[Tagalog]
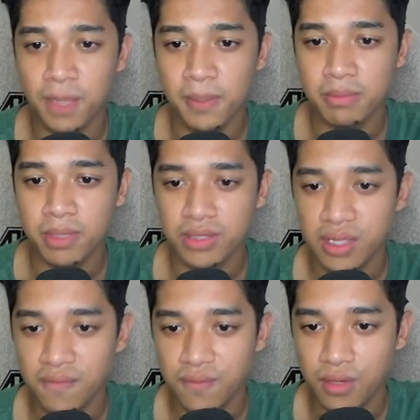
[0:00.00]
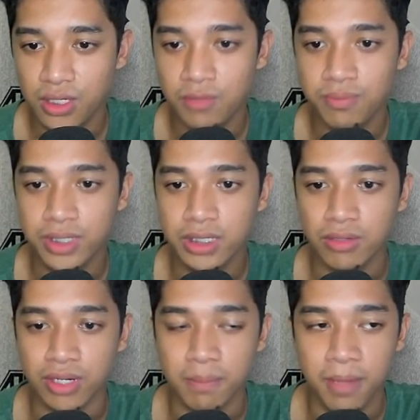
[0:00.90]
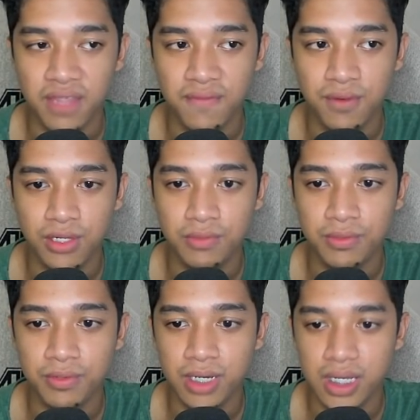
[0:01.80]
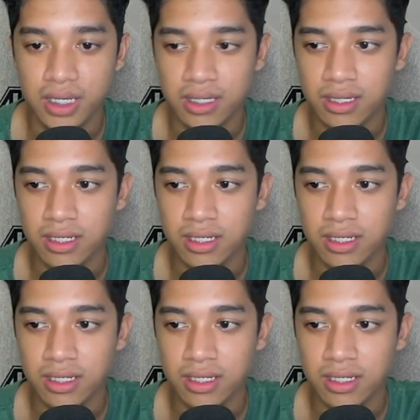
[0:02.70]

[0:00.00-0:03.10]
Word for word: dapat meron tayong volume dito na buy volume yung green